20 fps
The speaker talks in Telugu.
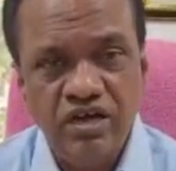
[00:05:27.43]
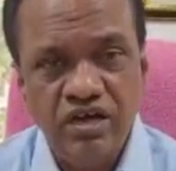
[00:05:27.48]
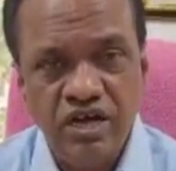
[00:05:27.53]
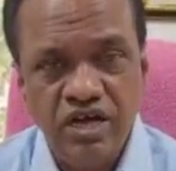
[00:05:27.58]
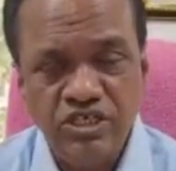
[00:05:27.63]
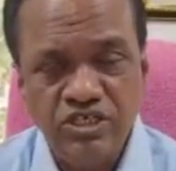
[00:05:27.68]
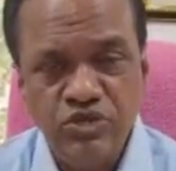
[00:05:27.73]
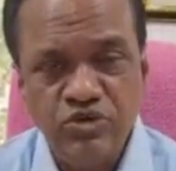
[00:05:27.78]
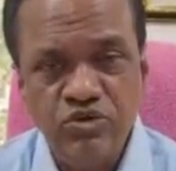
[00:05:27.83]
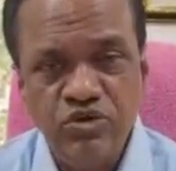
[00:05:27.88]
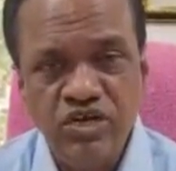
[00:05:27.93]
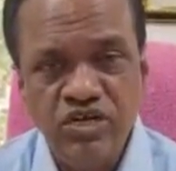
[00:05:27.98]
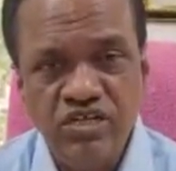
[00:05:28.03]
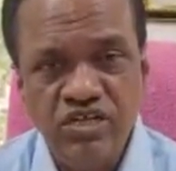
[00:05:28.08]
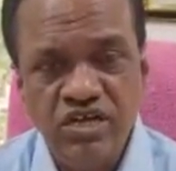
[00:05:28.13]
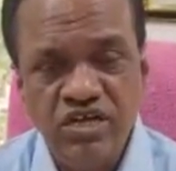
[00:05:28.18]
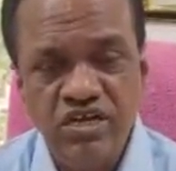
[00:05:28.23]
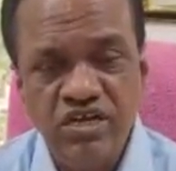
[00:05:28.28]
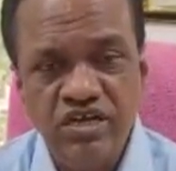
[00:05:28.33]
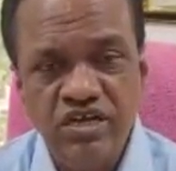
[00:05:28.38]
రాజీవ్
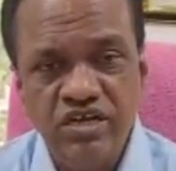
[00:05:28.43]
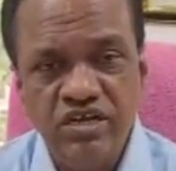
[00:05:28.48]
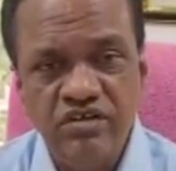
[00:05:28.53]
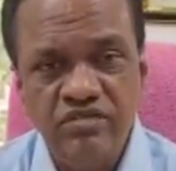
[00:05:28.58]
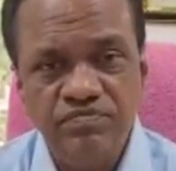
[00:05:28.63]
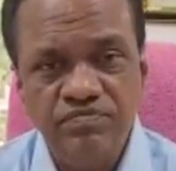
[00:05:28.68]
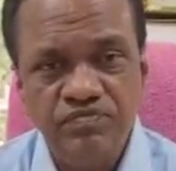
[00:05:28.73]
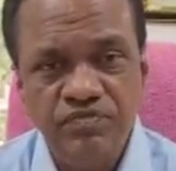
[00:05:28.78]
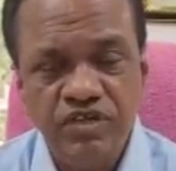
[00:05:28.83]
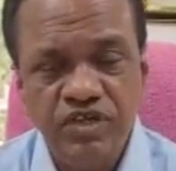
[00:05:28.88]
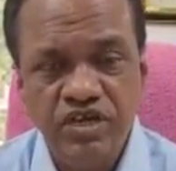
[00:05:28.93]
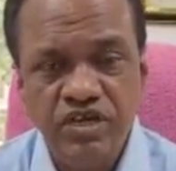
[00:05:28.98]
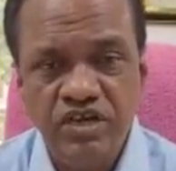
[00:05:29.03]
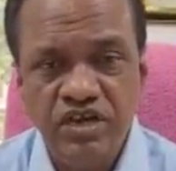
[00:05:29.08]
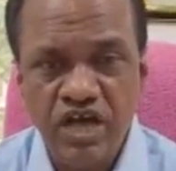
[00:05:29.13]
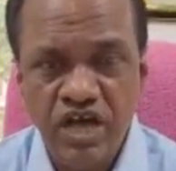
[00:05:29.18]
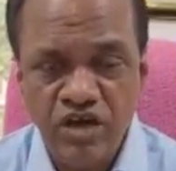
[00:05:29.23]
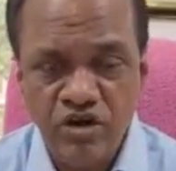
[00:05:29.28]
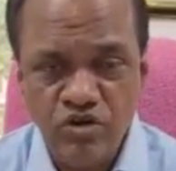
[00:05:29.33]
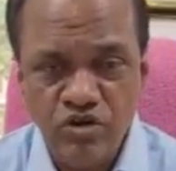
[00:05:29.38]
రహదారికి
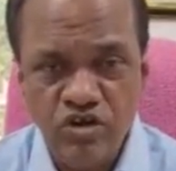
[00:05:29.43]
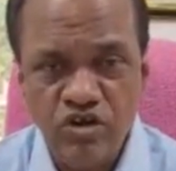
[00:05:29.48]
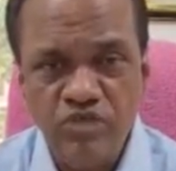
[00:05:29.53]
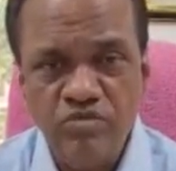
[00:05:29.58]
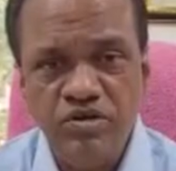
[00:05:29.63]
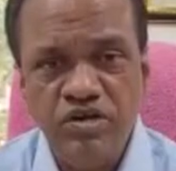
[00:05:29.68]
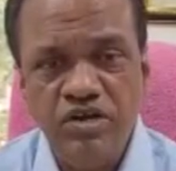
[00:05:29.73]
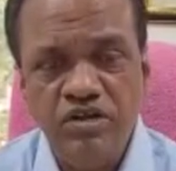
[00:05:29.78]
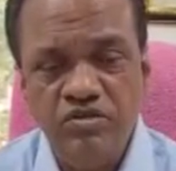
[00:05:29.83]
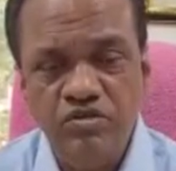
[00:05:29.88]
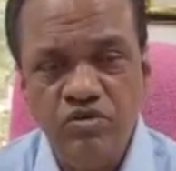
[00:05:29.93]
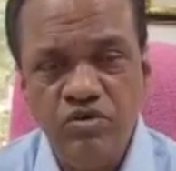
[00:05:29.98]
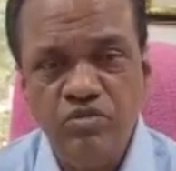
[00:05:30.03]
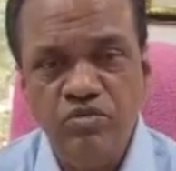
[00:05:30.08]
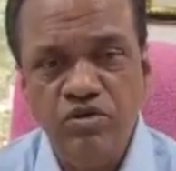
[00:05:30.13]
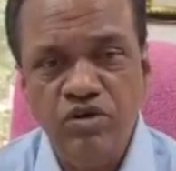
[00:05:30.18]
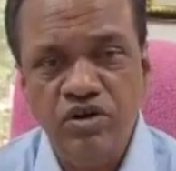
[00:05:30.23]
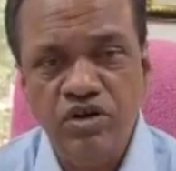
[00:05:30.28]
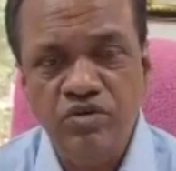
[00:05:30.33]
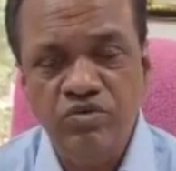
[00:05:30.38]
నాలుగు కిలోమీటర్ల
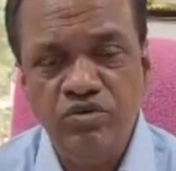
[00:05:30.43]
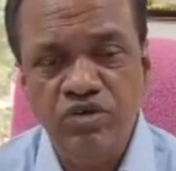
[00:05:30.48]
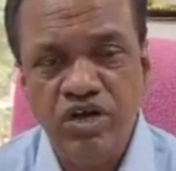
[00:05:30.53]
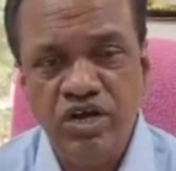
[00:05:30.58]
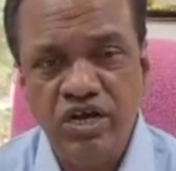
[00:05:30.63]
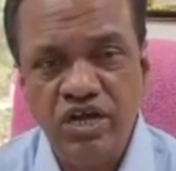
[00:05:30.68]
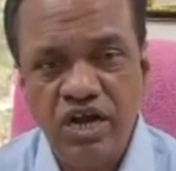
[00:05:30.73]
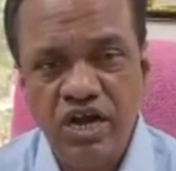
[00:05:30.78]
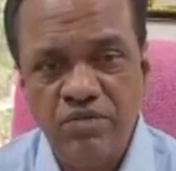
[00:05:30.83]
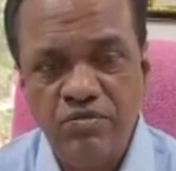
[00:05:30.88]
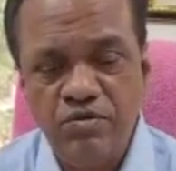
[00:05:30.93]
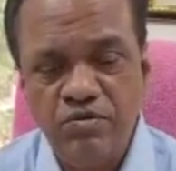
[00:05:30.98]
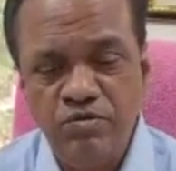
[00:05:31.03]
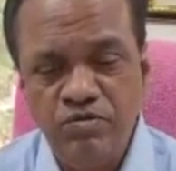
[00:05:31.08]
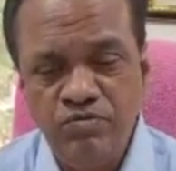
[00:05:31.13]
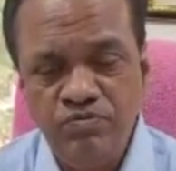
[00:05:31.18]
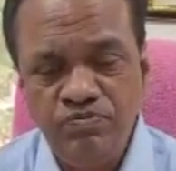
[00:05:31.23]
దూరంలోనే ఉన్న గ్రామం